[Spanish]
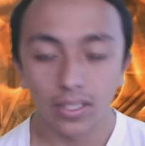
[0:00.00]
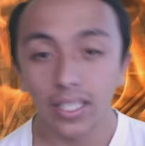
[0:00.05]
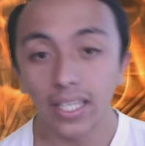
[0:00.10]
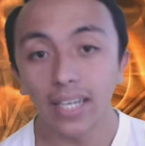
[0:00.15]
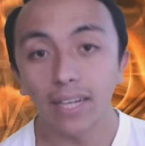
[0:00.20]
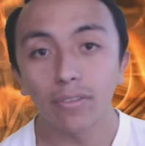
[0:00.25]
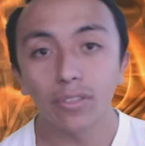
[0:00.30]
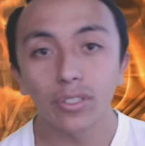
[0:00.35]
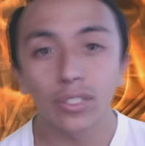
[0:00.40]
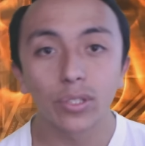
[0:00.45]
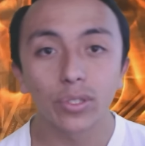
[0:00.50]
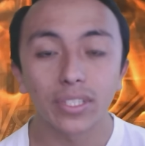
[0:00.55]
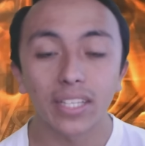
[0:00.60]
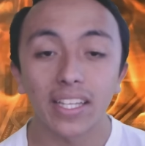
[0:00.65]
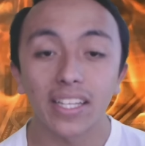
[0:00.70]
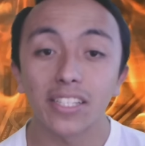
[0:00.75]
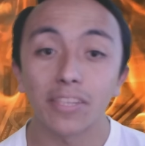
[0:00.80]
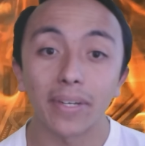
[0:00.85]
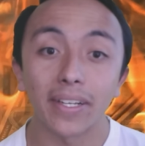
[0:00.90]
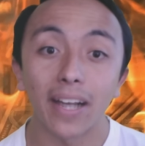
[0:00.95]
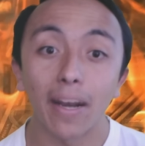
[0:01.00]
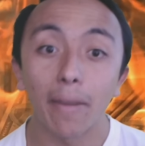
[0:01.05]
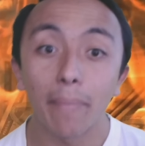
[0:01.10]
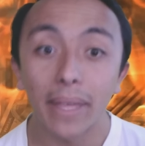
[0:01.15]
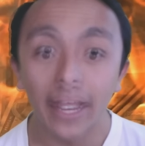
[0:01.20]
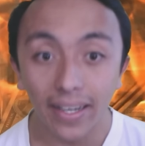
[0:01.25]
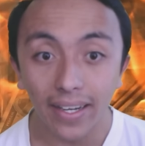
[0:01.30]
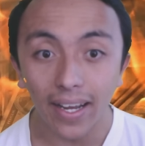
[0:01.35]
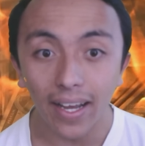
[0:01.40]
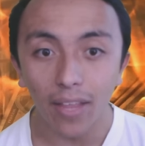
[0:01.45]
Digamos que ustedes van al
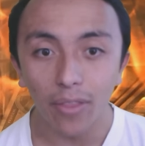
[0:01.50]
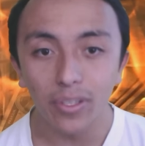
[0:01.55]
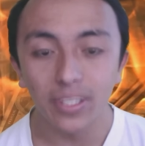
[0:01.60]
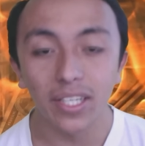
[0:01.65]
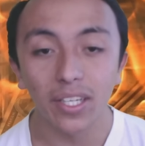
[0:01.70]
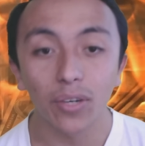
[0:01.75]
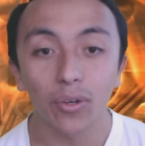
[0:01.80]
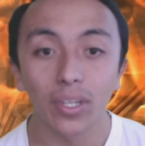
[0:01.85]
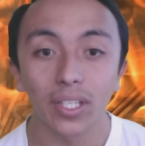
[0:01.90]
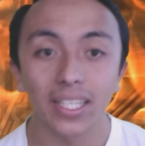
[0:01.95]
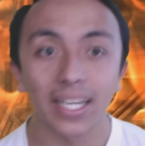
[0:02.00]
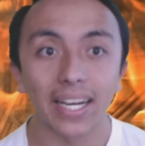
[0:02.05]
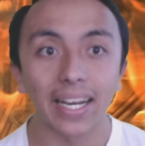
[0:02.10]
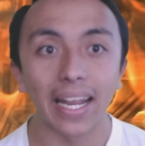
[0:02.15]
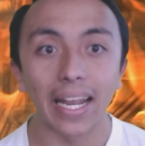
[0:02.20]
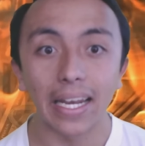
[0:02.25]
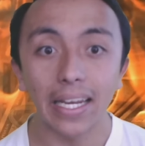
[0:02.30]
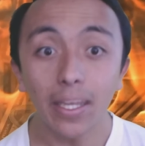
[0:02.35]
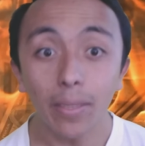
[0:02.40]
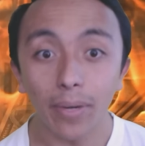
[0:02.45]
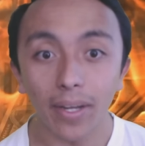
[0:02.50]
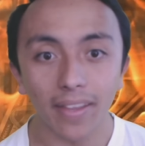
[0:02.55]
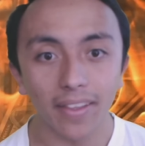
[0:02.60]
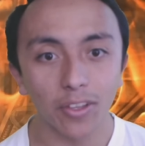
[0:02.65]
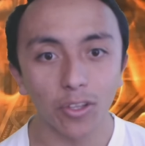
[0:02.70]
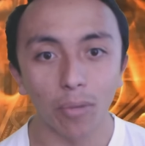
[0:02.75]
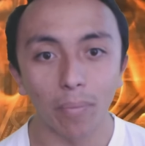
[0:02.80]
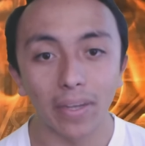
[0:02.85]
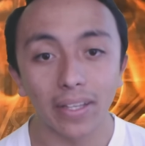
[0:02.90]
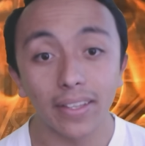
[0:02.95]
mercado y se encuentran la libra
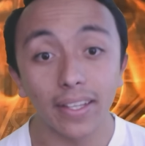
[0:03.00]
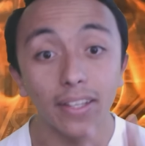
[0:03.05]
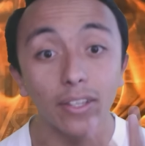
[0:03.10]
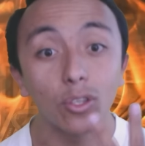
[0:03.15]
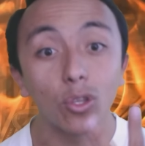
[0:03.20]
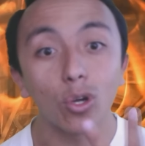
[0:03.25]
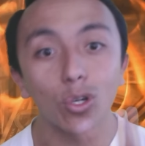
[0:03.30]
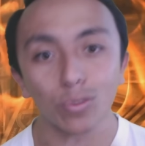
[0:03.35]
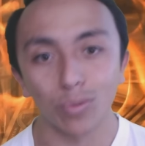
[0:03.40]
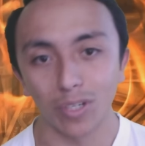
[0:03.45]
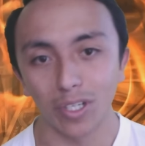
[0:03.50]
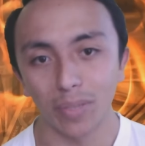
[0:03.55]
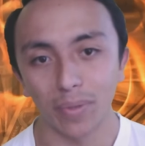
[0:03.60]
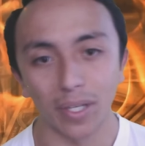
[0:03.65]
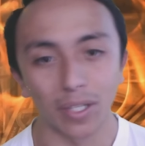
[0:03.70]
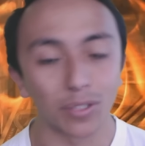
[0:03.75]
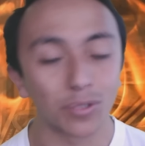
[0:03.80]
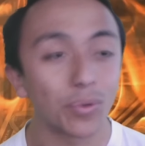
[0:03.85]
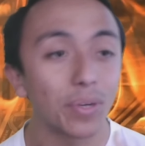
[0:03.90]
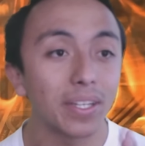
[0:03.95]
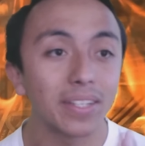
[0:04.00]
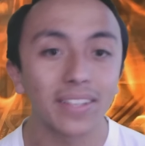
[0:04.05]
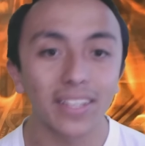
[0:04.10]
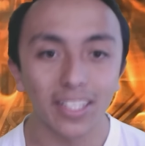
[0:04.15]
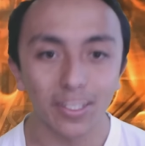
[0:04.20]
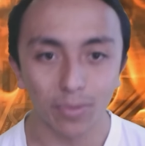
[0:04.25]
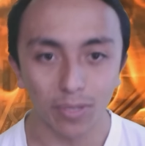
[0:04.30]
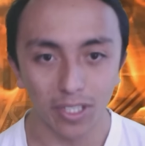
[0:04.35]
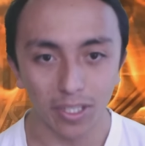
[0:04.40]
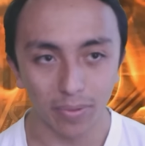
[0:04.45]
de tomate en 2 bolivianos o en
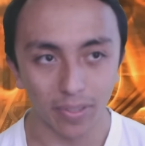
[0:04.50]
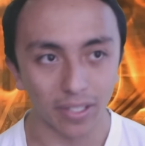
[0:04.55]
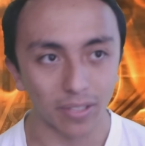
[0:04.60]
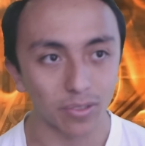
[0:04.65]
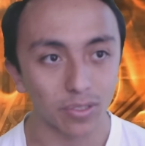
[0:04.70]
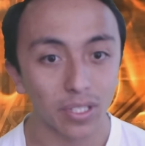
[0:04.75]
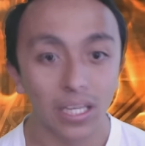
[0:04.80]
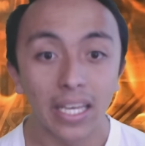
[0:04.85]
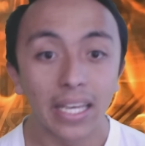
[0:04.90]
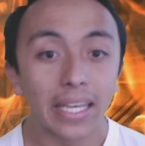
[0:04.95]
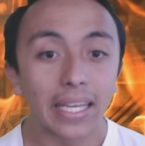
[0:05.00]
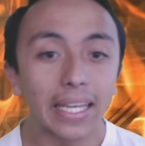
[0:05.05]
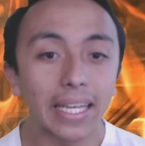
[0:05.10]
3 bolivianos.